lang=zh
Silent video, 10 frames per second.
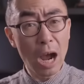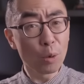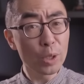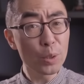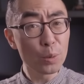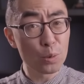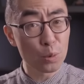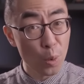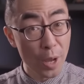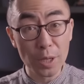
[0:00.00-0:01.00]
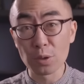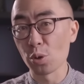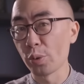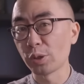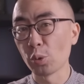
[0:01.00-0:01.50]
然后利用水
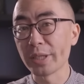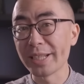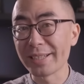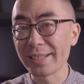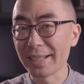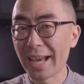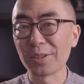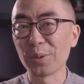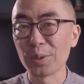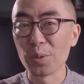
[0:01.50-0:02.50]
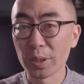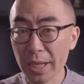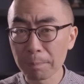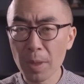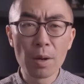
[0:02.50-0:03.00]
作为推进器来推动火
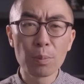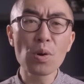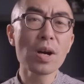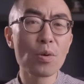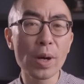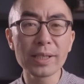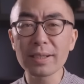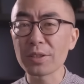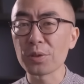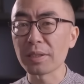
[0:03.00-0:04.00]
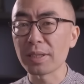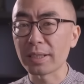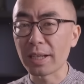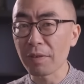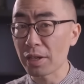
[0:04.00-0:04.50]
箭。不过很快呢，他就将这
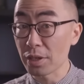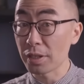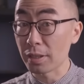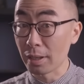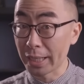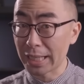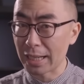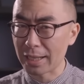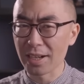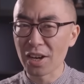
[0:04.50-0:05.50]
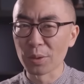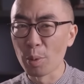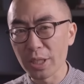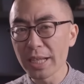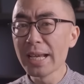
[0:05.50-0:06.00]
个想法升级成了一个更好的
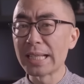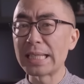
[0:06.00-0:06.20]
模型，